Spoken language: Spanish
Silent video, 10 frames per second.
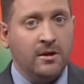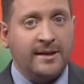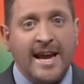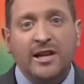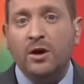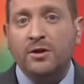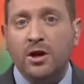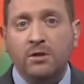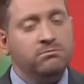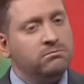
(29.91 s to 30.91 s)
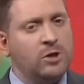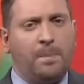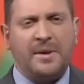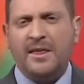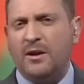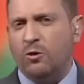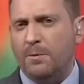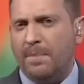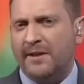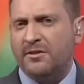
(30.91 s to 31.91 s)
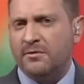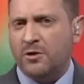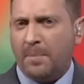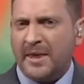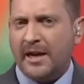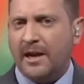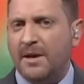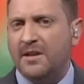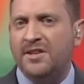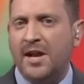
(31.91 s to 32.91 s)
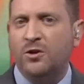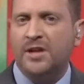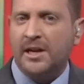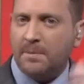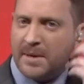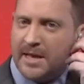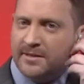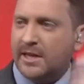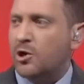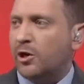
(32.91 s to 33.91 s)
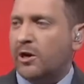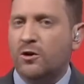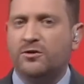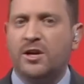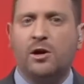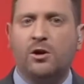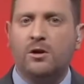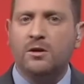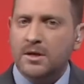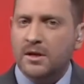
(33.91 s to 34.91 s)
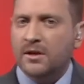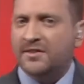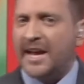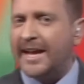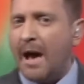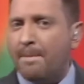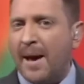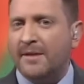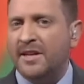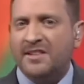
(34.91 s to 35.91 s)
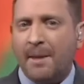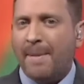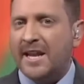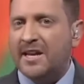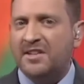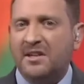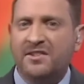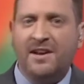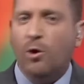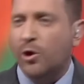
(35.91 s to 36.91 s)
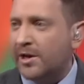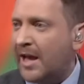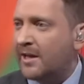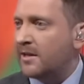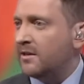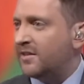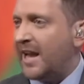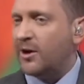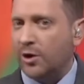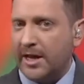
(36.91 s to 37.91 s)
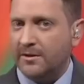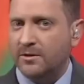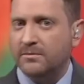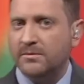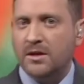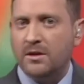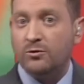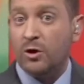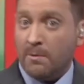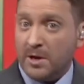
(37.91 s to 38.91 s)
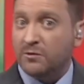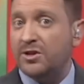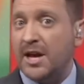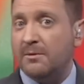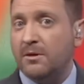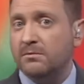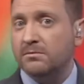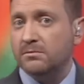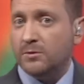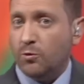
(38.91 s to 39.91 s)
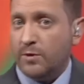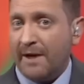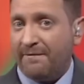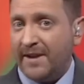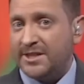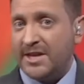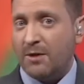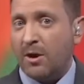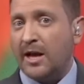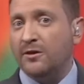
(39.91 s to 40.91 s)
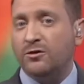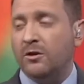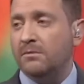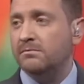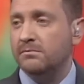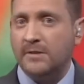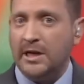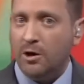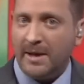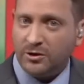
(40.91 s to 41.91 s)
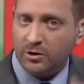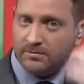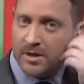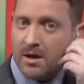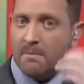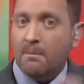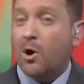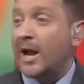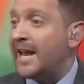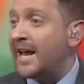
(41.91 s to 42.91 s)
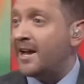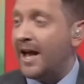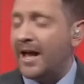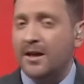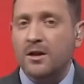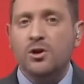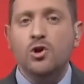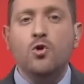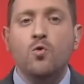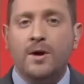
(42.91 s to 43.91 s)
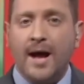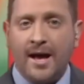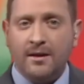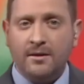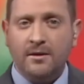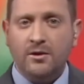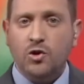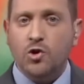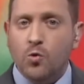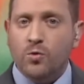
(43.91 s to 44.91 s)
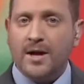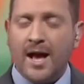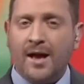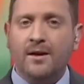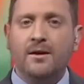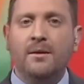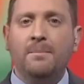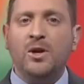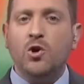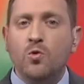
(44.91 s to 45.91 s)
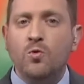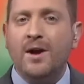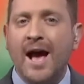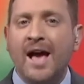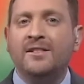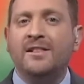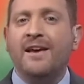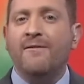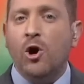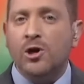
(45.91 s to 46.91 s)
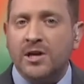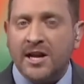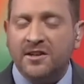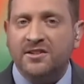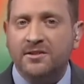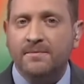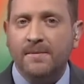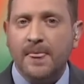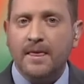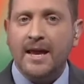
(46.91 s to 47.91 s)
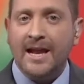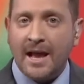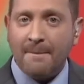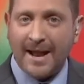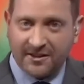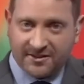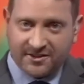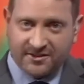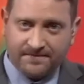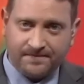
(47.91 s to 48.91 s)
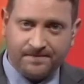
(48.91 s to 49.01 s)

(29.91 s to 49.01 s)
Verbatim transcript: ¿Qué hizo acción no pide disculpas, no pide clemencia, no se arrepiente, no reconoce el error, se escapa, desaparece, se borra, sale corriendo. Entonces, como era un ciervo, una flecha lo alcanzó y lo mató. Moraleja, nunca, nunca, pero nunca te borres en las malas.